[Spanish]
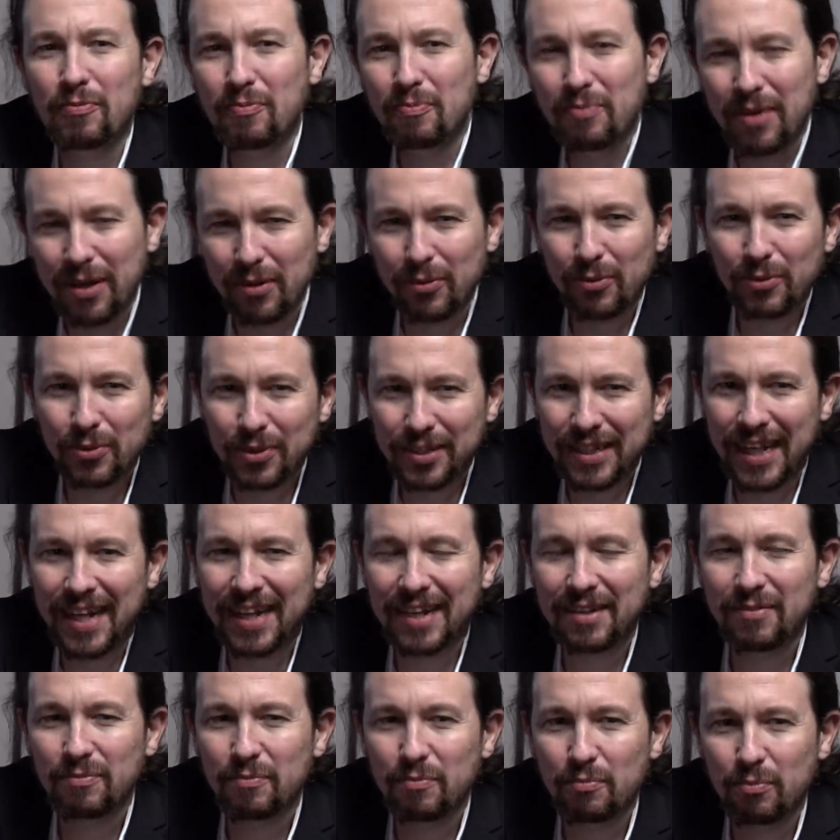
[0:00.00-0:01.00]

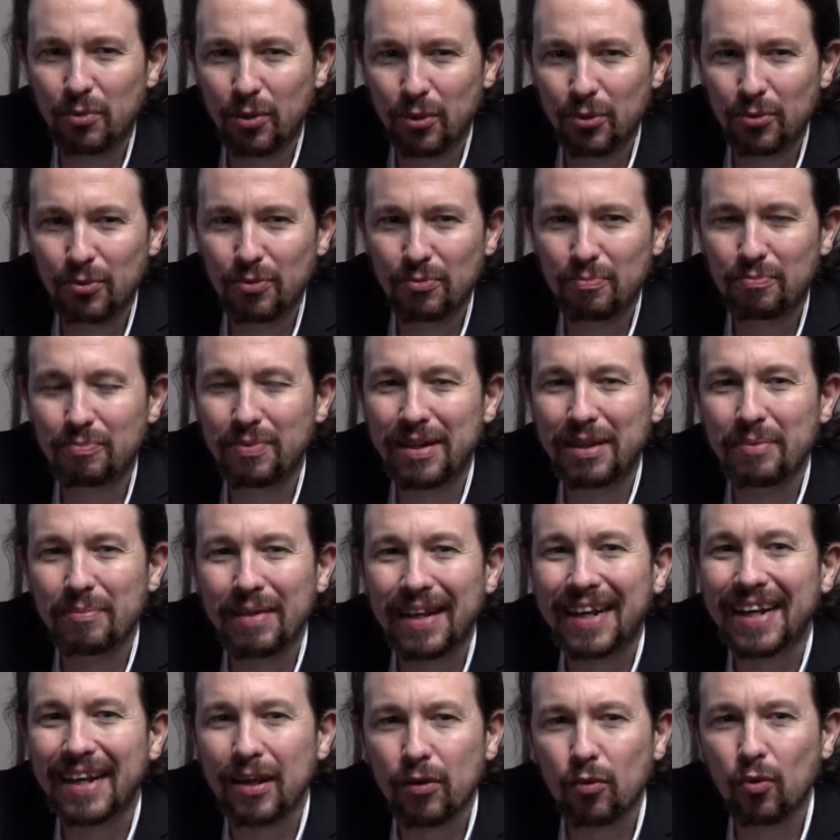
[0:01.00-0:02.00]
preguntar por un
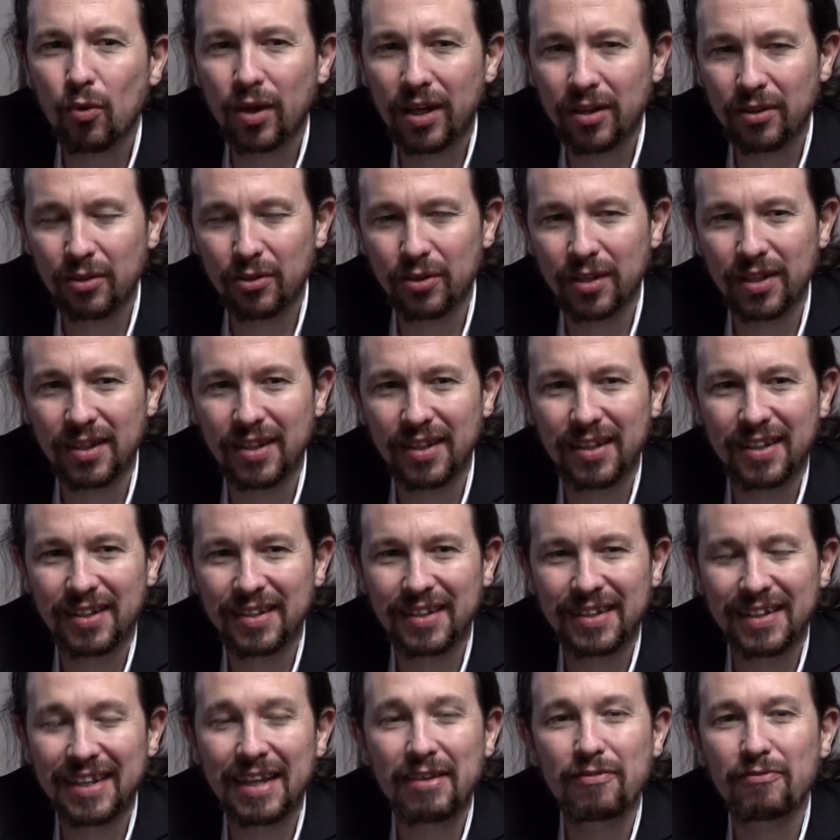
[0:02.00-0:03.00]
primer recuerdo
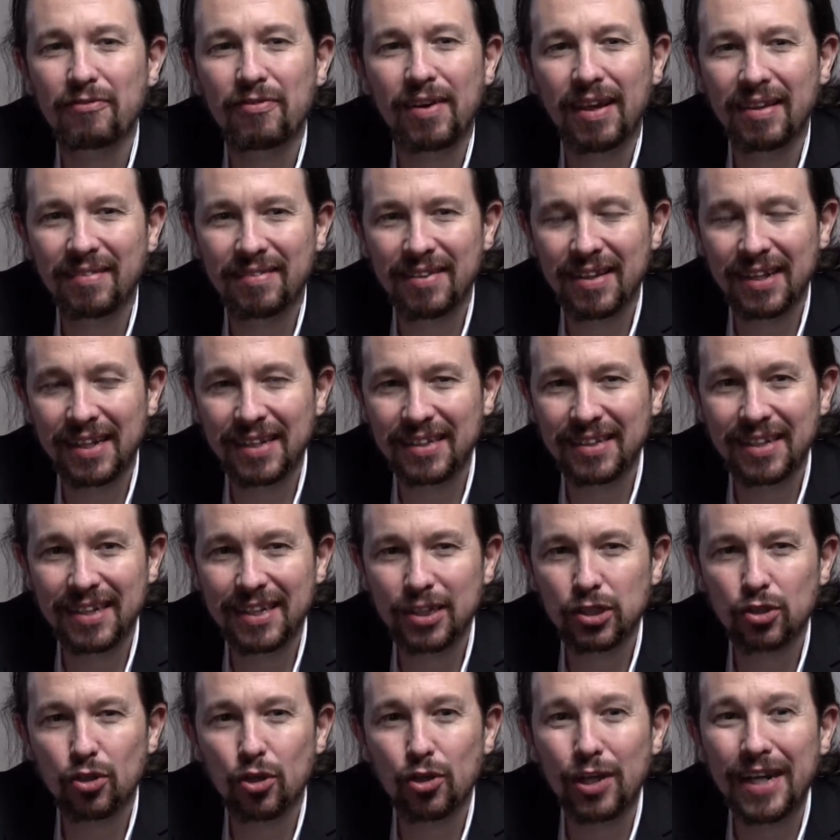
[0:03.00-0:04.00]
de, de infancia que
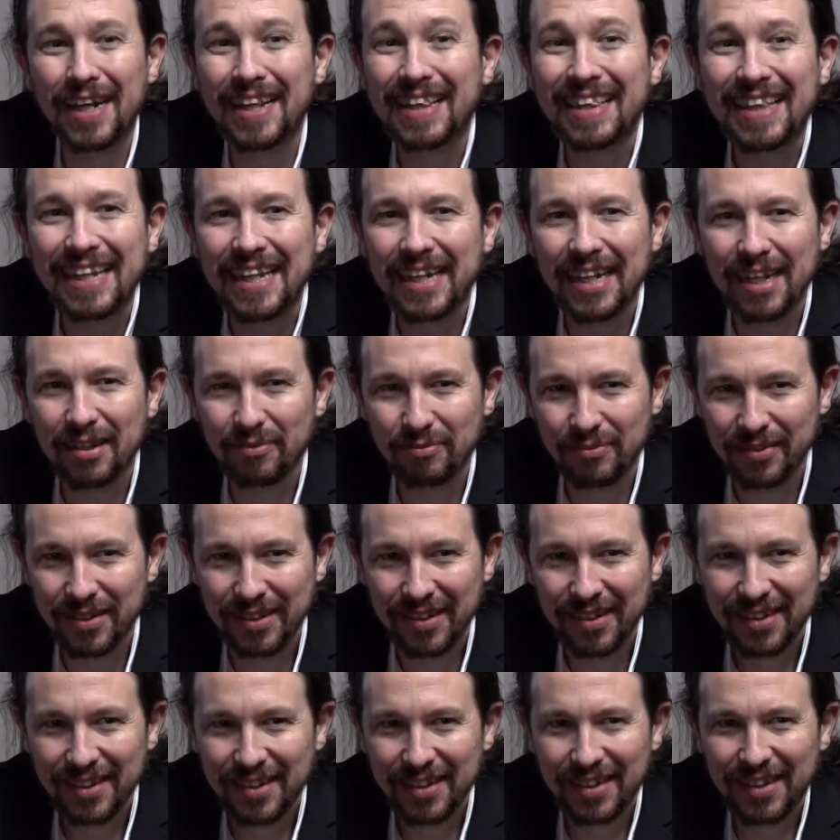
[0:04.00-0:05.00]
tienes con el cine
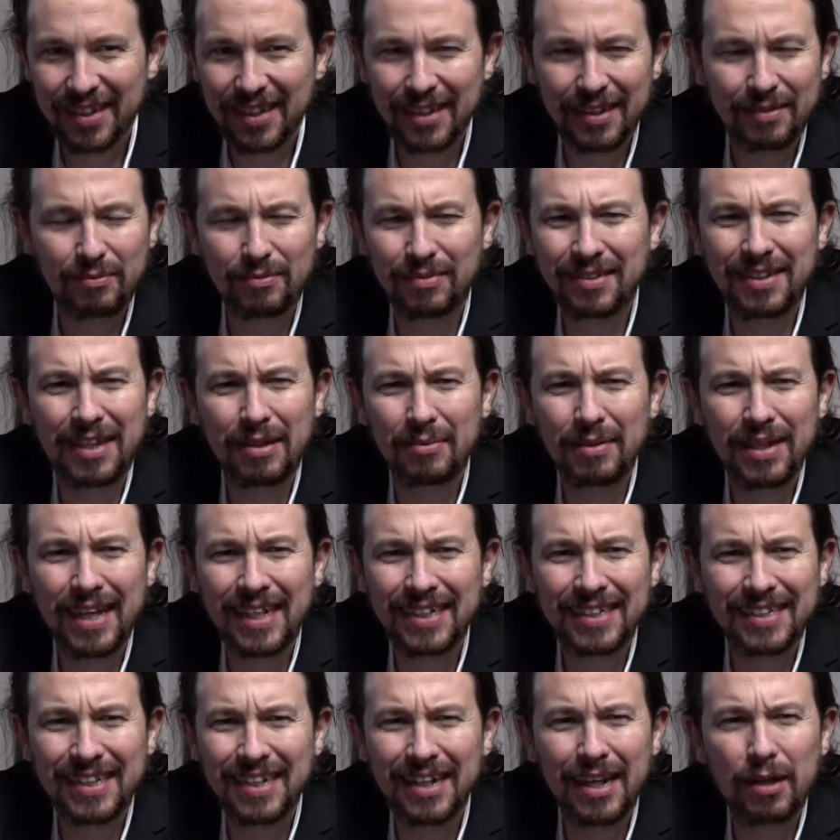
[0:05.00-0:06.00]
que
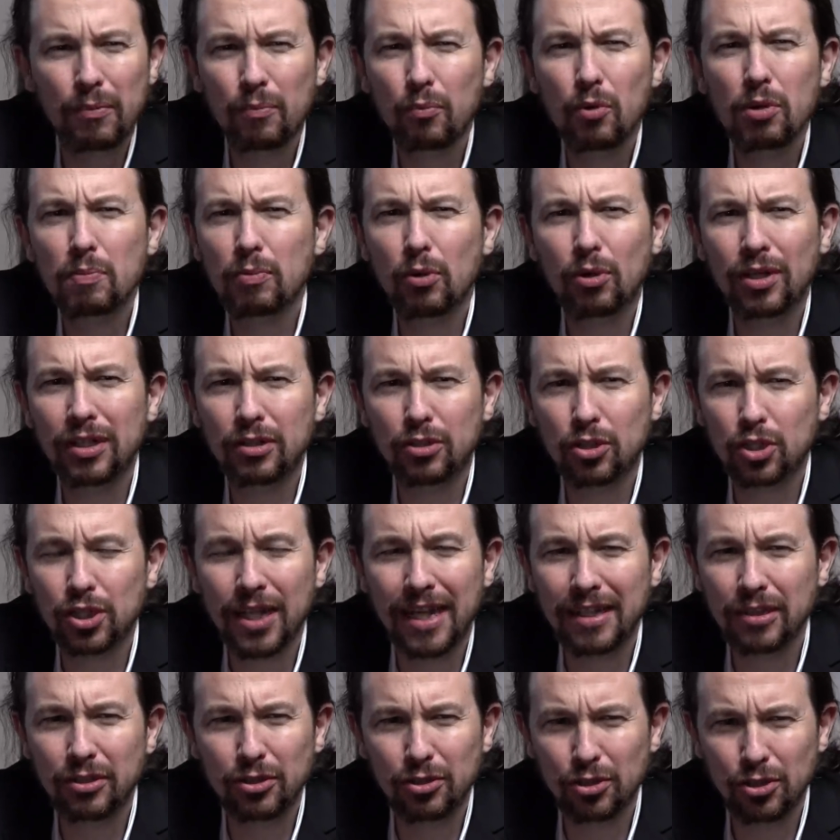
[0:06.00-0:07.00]
podrías tener muy poquitos
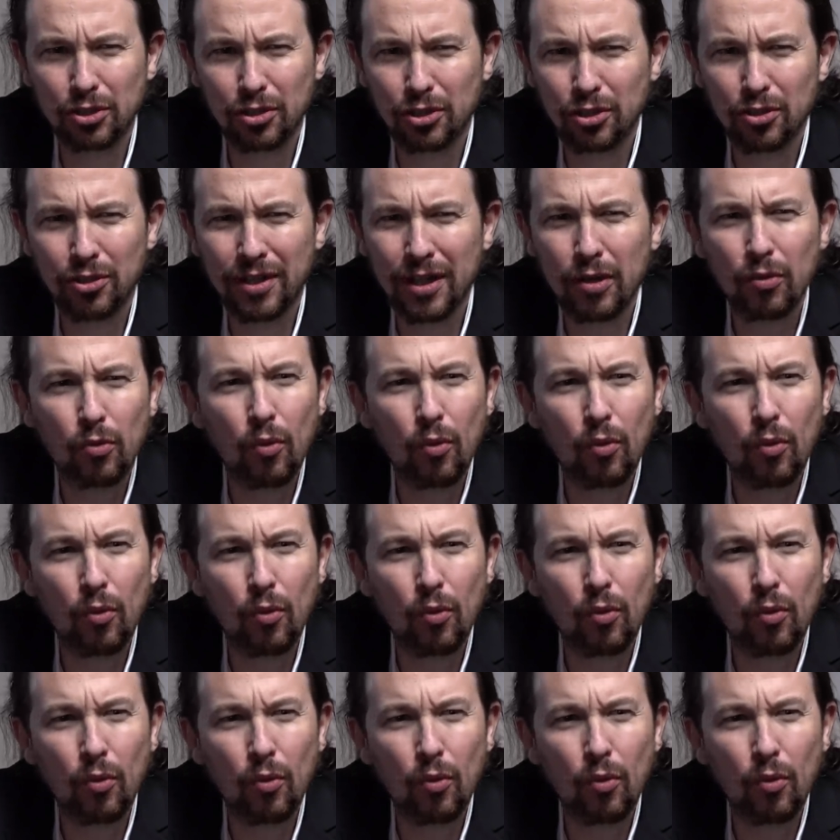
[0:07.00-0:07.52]
años, yo creo que